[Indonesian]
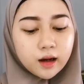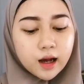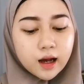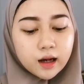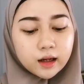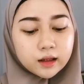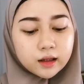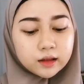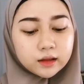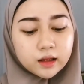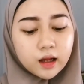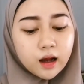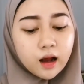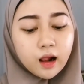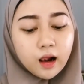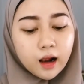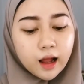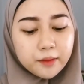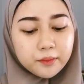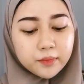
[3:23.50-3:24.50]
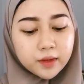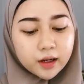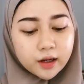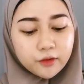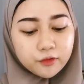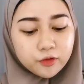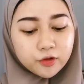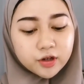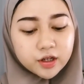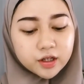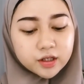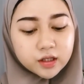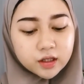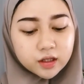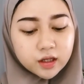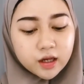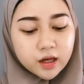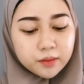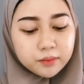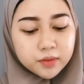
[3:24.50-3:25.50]
Nggak tenggelam karena
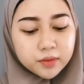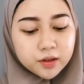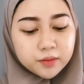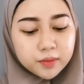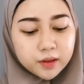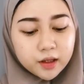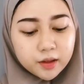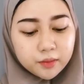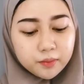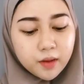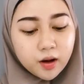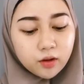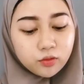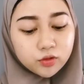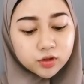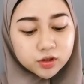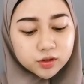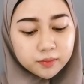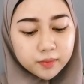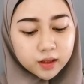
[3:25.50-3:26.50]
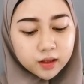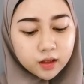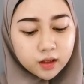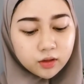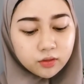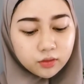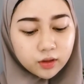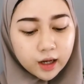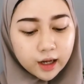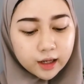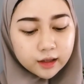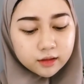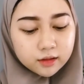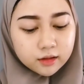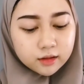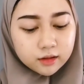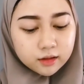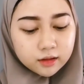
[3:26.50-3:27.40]
foundationnya yang benar-benar bagus matte gitu kan.